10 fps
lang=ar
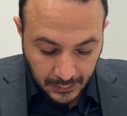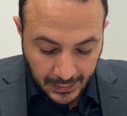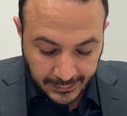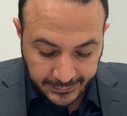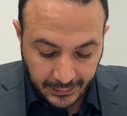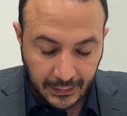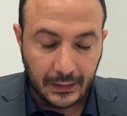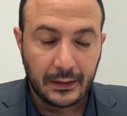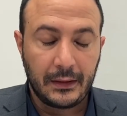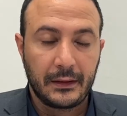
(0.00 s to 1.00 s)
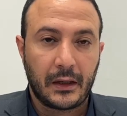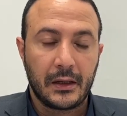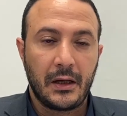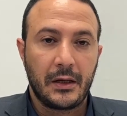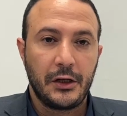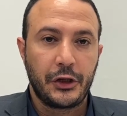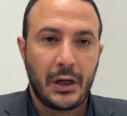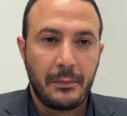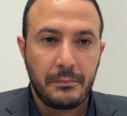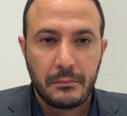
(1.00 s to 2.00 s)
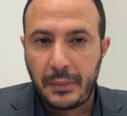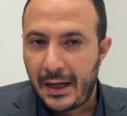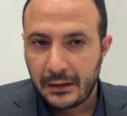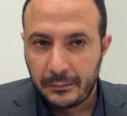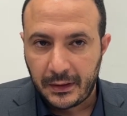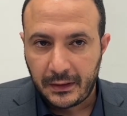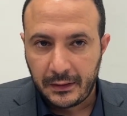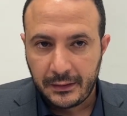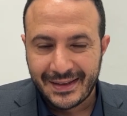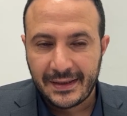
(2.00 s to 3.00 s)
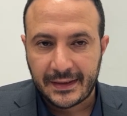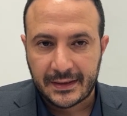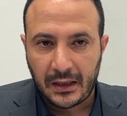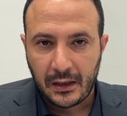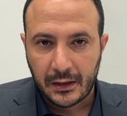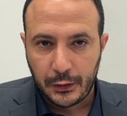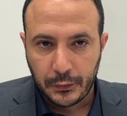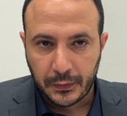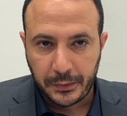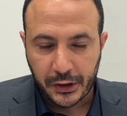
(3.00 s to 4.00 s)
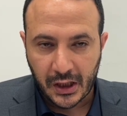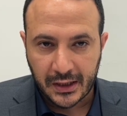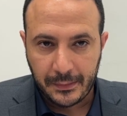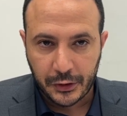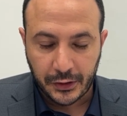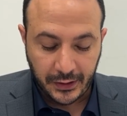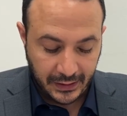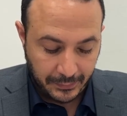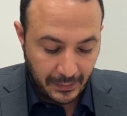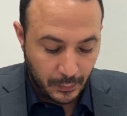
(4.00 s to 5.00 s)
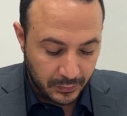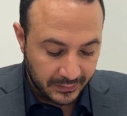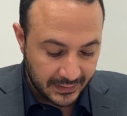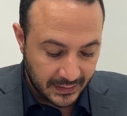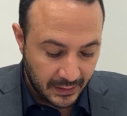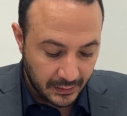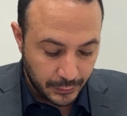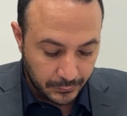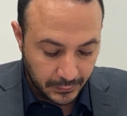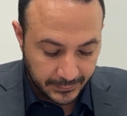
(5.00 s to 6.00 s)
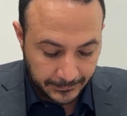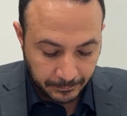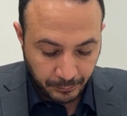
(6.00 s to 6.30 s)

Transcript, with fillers: هيدا القرار اجى بعد ما نزلت اسعار النفط بشكل كبير جدا يعني بعد ما وصلت اسعار النفط